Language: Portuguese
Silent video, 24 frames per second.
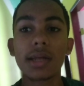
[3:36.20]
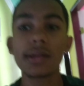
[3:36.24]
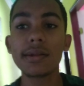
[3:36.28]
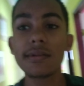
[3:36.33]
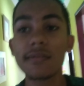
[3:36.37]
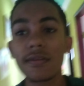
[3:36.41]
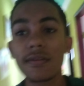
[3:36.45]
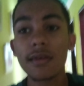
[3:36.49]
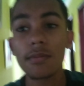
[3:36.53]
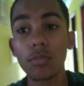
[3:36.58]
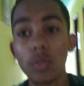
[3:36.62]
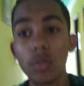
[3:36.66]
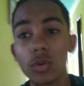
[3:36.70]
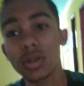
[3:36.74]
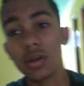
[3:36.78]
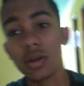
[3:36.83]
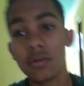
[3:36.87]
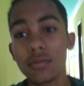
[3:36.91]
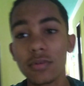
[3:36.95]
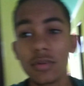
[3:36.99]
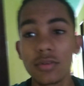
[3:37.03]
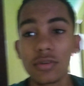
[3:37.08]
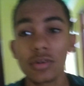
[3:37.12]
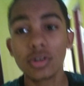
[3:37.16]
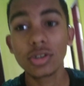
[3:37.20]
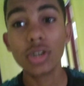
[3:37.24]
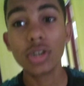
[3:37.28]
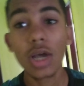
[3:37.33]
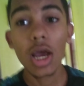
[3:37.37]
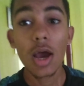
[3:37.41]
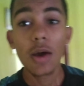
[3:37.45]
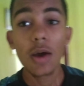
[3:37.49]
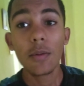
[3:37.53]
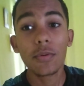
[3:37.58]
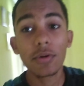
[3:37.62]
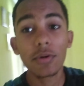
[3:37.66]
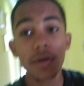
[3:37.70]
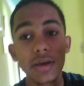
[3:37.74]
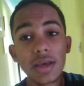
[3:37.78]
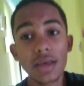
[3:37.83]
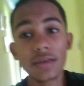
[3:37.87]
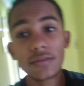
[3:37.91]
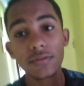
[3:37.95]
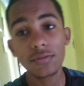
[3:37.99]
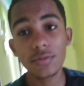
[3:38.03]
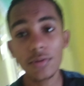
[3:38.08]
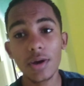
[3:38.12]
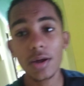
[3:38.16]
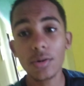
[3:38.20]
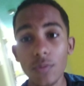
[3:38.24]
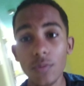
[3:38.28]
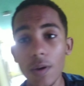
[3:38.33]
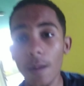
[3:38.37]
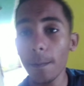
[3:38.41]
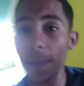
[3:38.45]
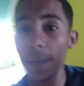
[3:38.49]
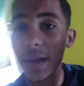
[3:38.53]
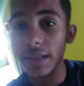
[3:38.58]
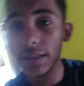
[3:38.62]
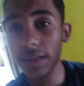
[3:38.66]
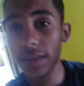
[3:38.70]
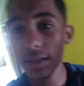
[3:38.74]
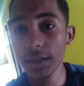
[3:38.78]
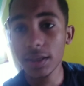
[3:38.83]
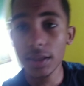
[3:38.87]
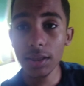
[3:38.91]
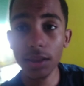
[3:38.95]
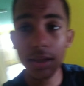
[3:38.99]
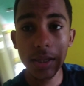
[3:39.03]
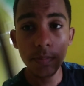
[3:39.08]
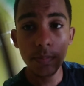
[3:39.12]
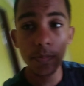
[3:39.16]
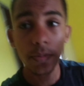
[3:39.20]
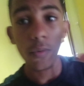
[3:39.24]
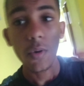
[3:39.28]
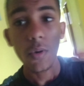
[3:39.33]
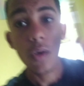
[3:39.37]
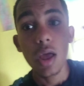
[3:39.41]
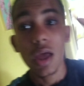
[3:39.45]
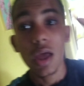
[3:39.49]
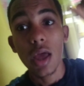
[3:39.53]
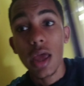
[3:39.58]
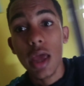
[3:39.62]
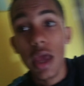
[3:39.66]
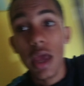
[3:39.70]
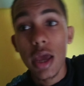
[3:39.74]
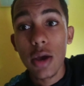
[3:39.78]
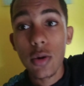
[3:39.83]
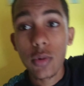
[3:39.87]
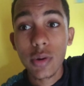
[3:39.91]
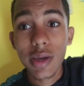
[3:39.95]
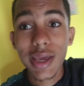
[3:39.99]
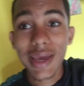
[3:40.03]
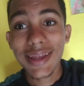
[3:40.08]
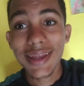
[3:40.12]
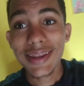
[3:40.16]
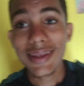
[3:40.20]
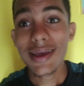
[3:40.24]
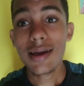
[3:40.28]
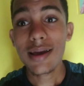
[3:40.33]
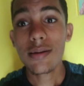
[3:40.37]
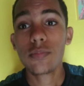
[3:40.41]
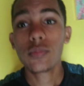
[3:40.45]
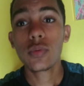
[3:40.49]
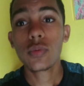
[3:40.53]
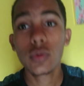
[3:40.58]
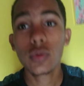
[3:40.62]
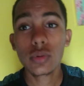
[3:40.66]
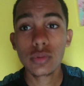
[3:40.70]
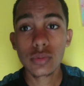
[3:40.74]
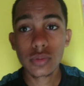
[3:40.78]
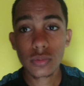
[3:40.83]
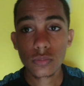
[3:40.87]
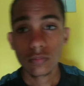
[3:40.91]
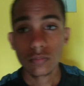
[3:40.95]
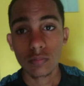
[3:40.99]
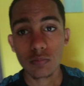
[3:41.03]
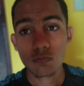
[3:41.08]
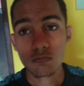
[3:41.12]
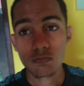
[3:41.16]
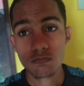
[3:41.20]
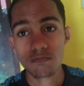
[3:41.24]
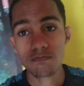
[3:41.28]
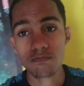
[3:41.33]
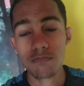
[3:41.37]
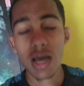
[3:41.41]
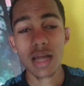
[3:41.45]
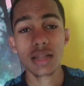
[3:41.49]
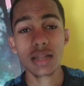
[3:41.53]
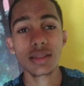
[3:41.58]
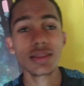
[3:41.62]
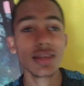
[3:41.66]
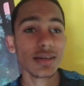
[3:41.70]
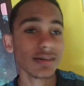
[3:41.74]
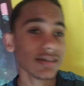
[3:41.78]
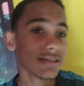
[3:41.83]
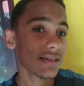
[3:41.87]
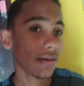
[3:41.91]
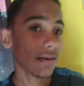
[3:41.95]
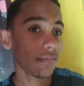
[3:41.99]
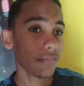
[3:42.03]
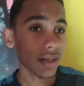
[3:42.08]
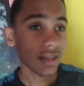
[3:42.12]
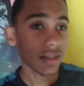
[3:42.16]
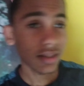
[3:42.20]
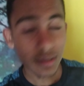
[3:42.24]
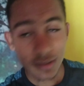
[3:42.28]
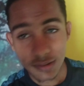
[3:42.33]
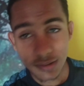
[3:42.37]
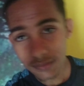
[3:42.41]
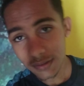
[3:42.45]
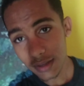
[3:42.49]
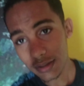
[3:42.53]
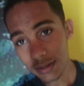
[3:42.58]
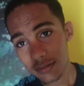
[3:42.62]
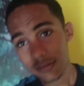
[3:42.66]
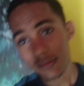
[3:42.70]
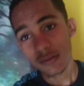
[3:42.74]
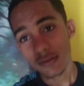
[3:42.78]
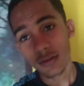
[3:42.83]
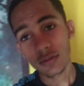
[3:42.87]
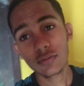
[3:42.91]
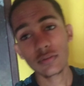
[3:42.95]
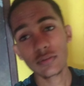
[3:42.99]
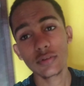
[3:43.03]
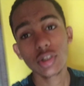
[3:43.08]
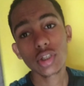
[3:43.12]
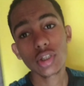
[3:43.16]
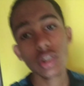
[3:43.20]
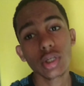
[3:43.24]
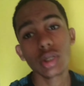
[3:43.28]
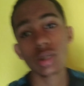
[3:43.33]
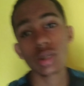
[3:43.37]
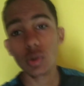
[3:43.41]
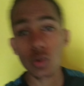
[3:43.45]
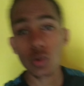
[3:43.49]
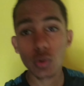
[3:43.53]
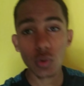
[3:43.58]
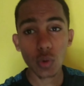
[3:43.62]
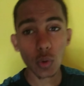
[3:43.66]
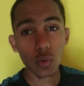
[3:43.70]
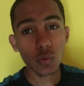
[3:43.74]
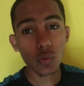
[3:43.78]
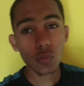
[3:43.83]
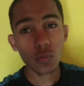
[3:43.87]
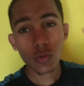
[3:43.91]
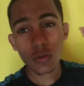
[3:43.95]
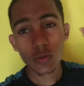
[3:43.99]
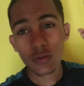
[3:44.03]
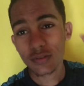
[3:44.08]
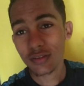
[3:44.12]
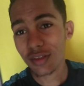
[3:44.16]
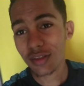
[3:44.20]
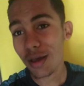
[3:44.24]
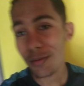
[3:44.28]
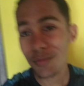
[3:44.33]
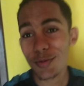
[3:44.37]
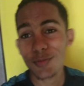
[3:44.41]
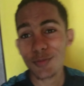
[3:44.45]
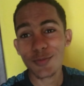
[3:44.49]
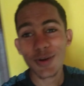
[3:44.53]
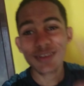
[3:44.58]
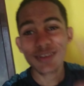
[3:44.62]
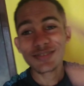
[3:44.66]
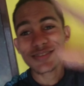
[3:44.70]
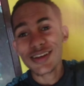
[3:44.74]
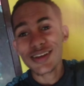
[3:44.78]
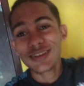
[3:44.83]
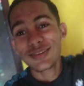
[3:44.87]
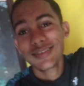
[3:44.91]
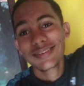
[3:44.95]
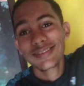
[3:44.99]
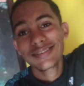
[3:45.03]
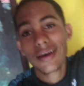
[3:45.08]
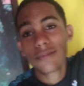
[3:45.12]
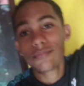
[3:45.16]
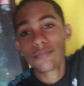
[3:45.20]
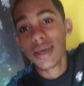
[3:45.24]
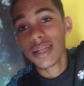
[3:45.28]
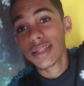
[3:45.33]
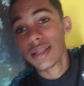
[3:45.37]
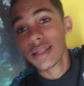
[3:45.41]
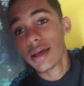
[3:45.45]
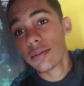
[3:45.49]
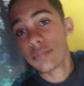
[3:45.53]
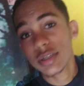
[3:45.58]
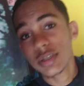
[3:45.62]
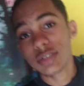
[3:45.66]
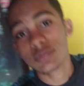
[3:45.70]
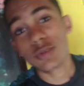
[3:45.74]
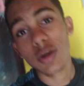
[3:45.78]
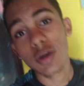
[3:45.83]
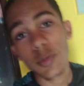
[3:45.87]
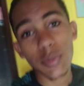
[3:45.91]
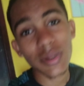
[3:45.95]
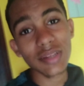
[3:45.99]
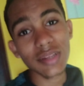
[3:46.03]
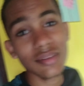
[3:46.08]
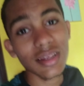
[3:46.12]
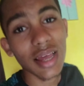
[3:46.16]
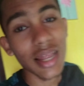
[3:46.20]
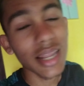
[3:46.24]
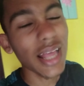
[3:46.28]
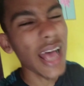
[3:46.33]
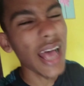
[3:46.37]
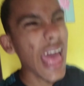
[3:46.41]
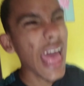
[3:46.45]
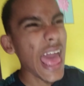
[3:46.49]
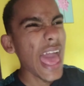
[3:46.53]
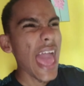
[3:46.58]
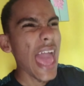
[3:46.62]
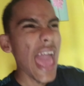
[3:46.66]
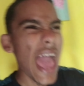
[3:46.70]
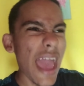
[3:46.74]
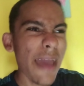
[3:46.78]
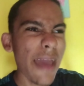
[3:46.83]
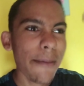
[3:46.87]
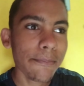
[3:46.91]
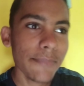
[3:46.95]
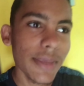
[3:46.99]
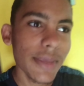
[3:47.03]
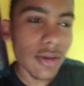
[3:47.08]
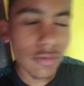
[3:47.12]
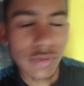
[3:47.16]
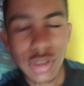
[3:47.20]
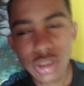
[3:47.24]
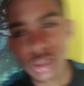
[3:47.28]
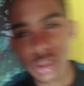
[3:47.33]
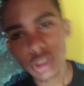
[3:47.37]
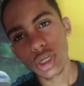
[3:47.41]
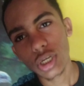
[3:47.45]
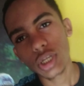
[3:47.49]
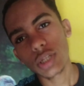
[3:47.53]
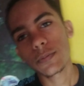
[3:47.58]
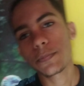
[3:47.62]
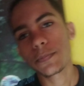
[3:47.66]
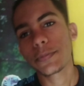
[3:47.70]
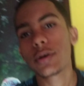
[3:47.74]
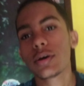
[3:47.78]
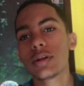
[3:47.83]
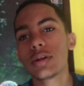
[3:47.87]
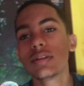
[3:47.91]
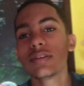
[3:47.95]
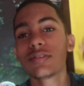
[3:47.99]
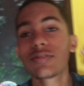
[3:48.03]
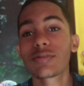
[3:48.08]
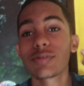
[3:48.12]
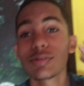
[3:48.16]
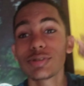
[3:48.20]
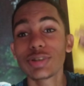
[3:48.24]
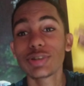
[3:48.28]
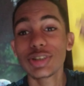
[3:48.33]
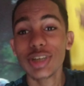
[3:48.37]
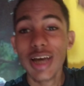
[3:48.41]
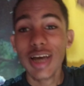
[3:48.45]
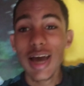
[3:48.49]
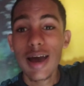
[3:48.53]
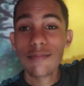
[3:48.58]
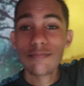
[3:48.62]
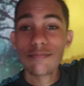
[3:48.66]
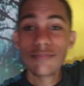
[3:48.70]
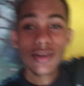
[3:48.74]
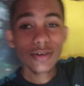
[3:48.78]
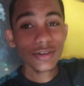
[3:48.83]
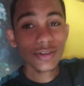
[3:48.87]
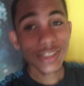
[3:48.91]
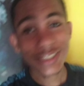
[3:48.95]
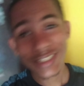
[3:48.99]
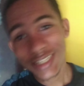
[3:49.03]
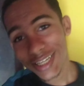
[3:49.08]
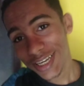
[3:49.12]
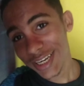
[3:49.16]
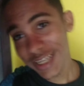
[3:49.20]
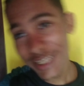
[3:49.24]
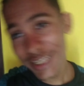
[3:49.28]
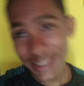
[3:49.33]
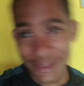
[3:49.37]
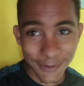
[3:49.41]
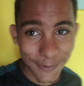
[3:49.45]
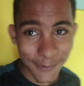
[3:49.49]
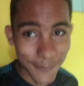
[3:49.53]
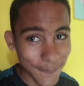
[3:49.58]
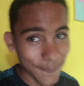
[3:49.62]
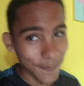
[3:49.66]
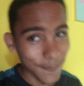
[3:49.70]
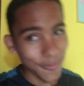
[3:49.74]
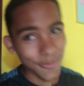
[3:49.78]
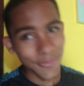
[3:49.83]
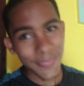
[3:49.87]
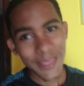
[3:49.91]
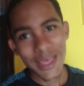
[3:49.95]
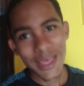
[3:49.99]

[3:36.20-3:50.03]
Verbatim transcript: agradecer muito a vocês, porque isso era uma meta que, tipo, eu queria muito bater essa meta de 700 inscritos, todo mundo sabe, mas a nossa meta mesmo, rapaziada, é mil inscritos, porque eu disse, quando chegar a mil inscritos,